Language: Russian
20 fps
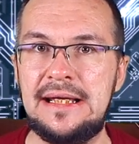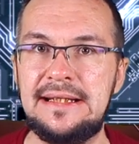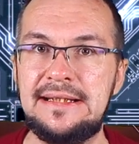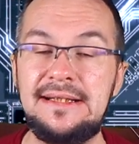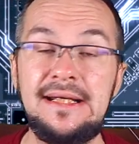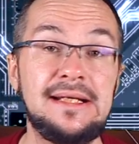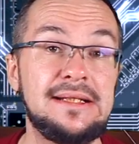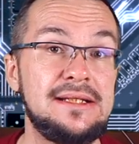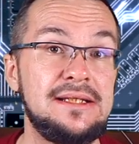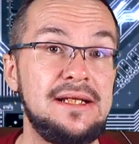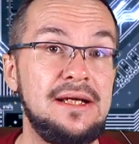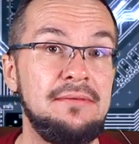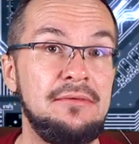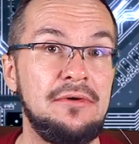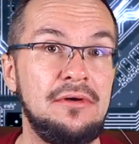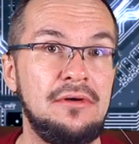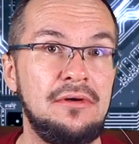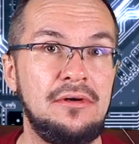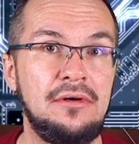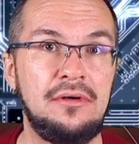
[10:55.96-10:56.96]
Если
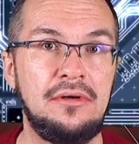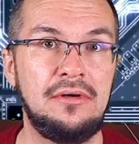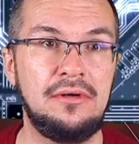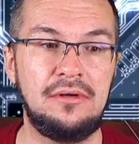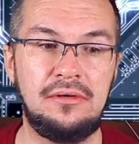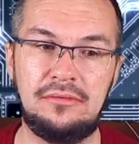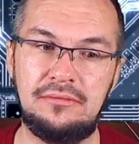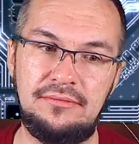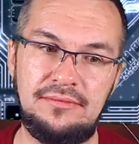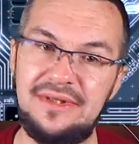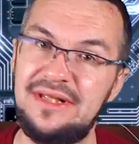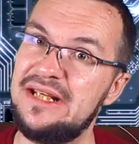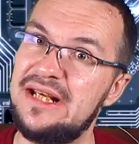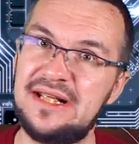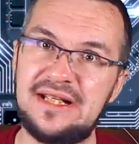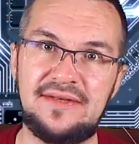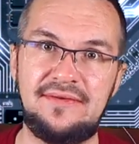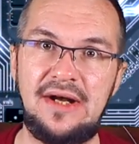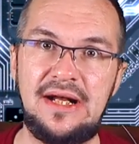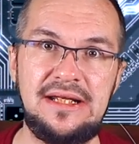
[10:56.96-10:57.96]
э,
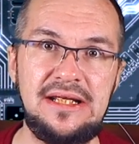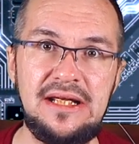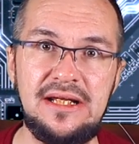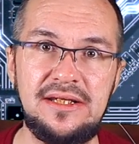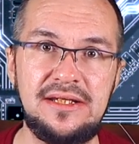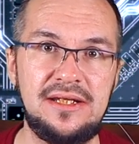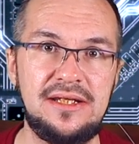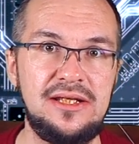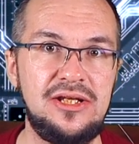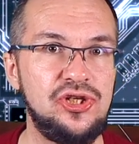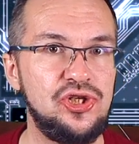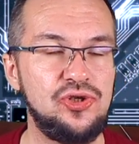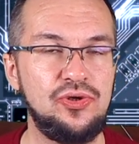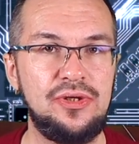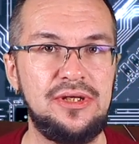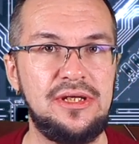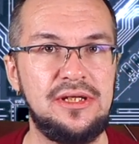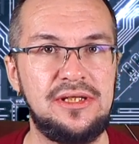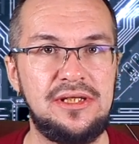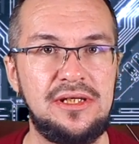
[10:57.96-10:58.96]
не звонить,
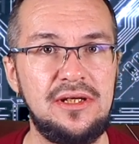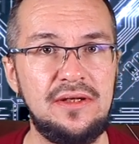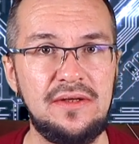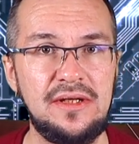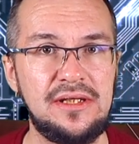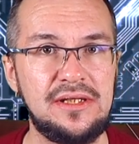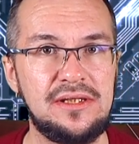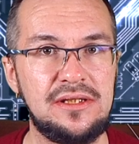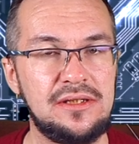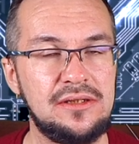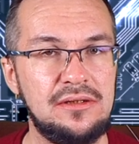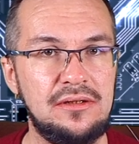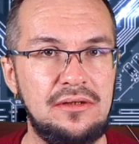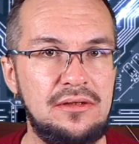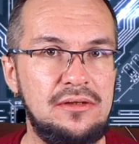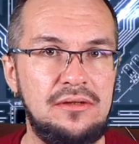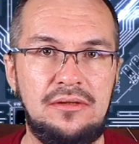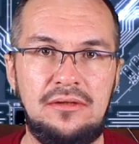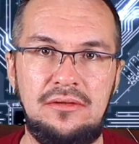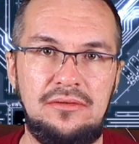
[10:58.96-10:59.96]
ничего не делать, э,
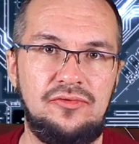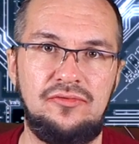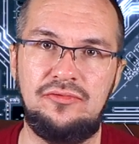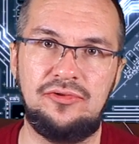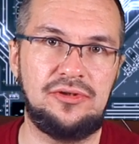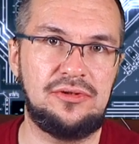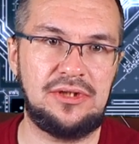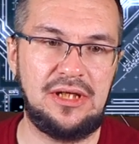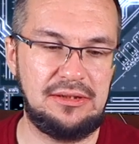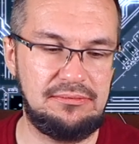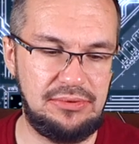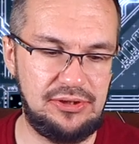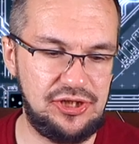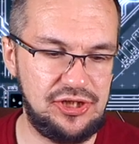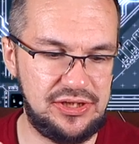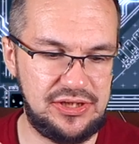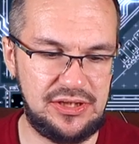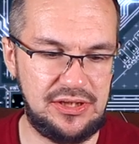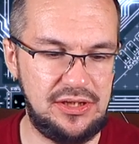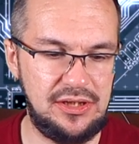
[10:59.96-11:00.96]
ну вот как бы
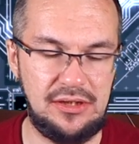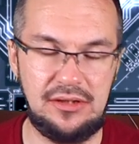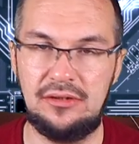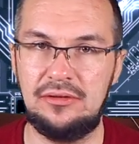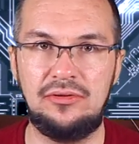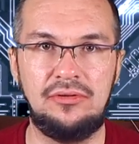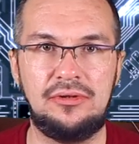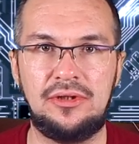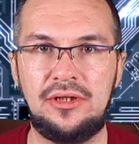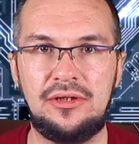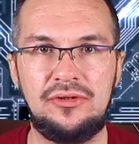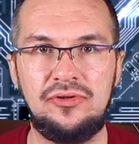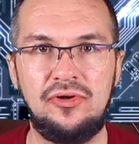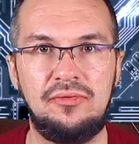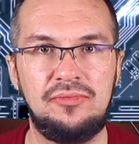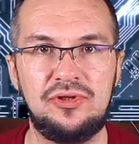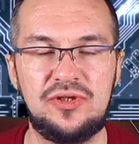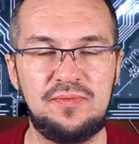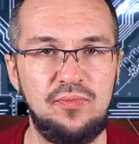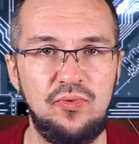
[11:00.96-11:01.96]
часы только
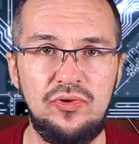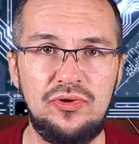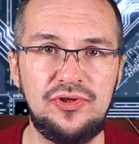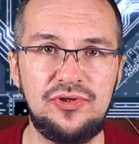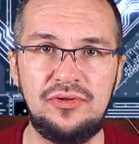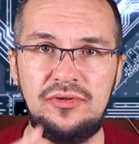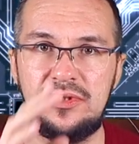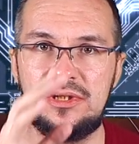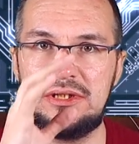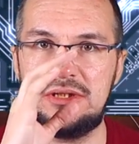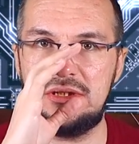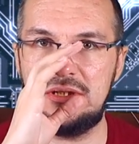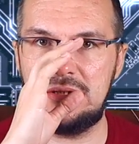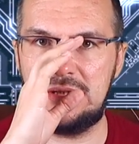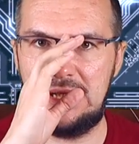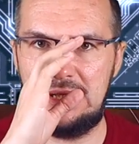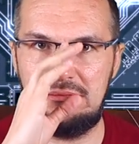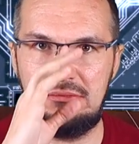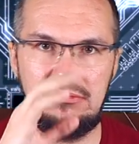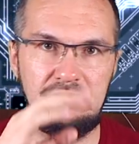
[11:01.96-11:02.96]
днем используются,
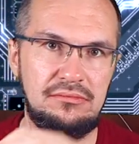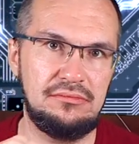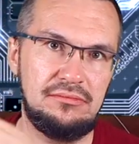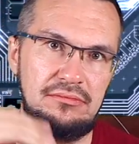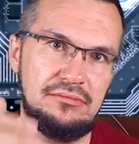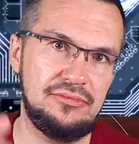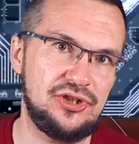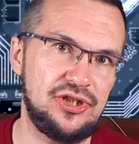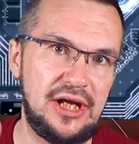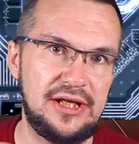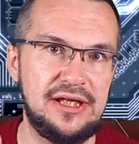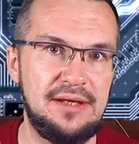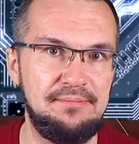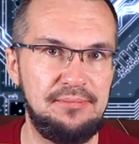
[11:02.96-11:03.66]
там шаги